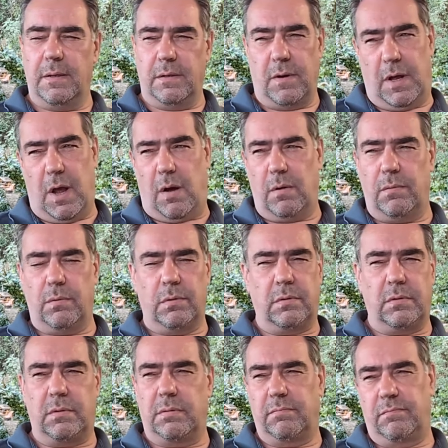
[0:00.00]
naja,
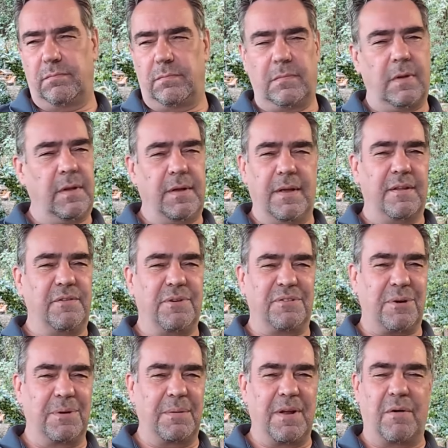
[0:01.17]
und sowas
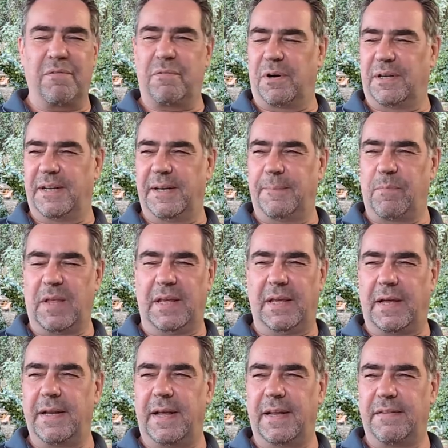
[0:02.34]
kommt eben auch vor. Ne? Ich
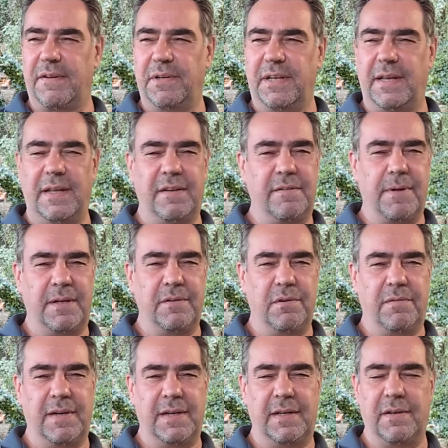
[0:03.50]
kann ja jetzt auch nicht jedes Mal nur,
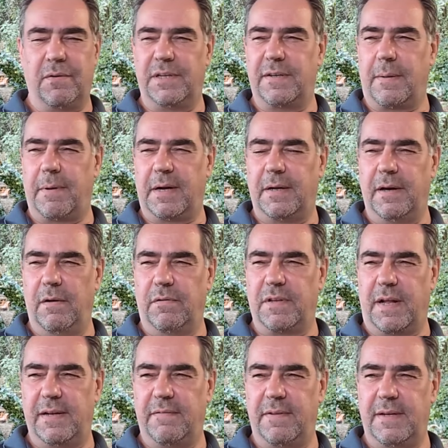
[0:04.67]
weil ich einen neuen Tabak in die Luft
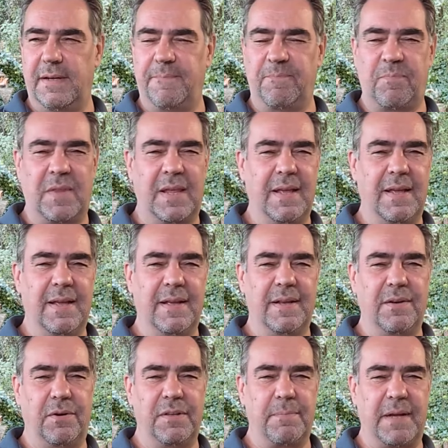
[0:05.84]
halten will, ein
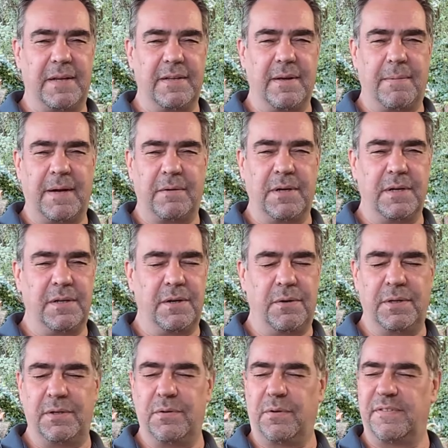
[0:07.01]
neues Päckchen Tabak oder eine
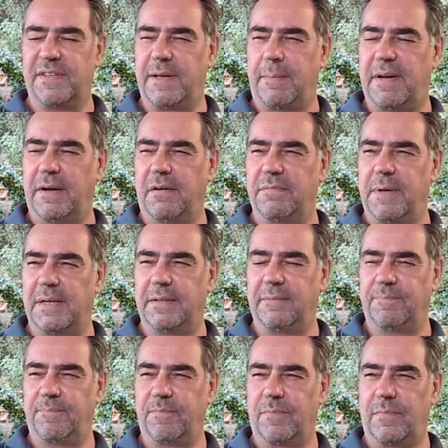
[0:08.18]
neue Dose Tabak aufmache.
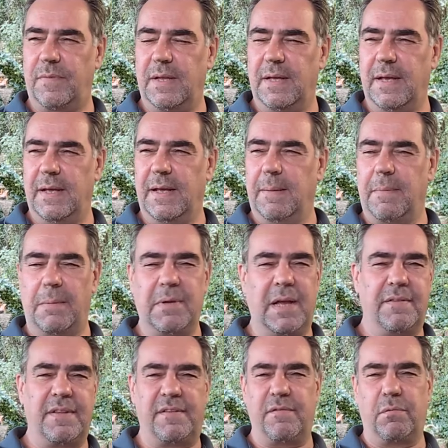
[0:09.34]
Bei mir
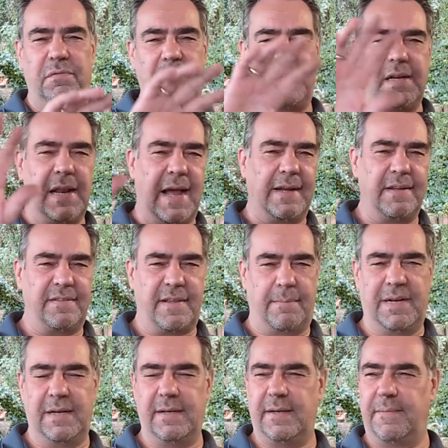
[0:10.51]
hat sich so viel
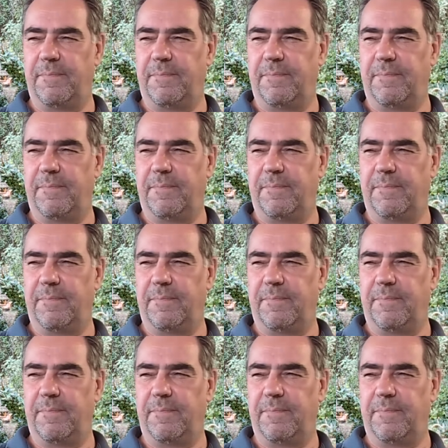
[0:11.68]
angesammelt,